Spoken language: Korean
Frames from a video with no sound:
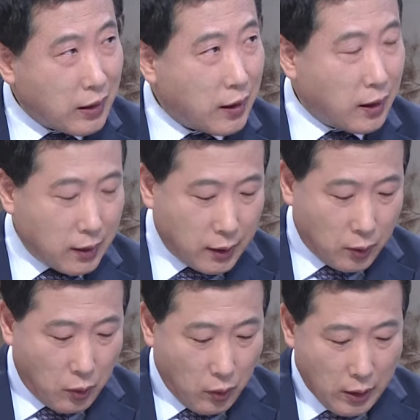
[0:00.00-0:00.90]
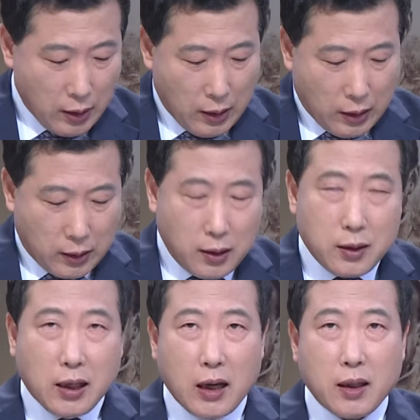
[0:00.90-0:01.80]
아, 그리고 이
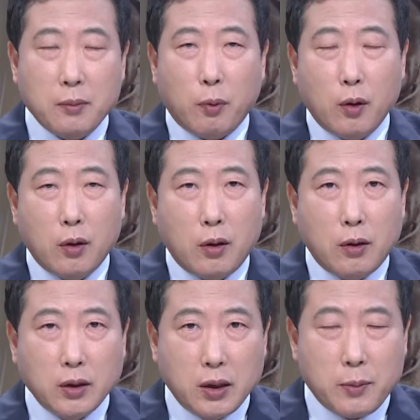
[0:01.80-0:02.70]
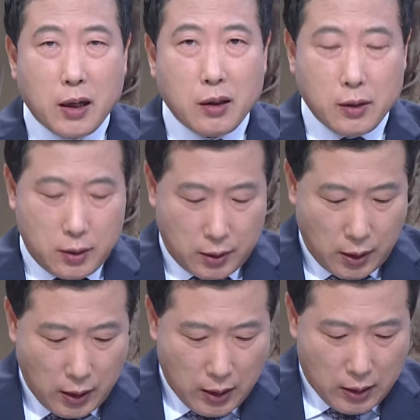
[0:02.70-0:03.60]
상이 뭘 의미하는지를
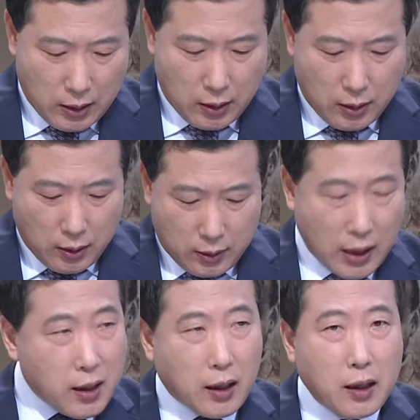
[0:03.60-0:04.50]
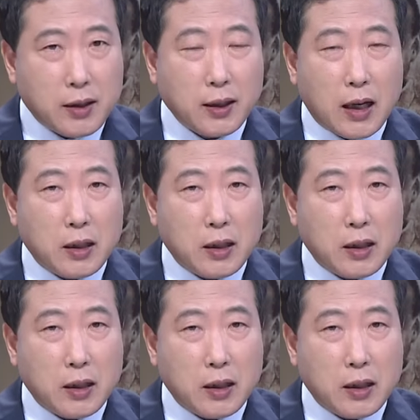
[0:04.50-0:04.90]
에, 생각할 시간이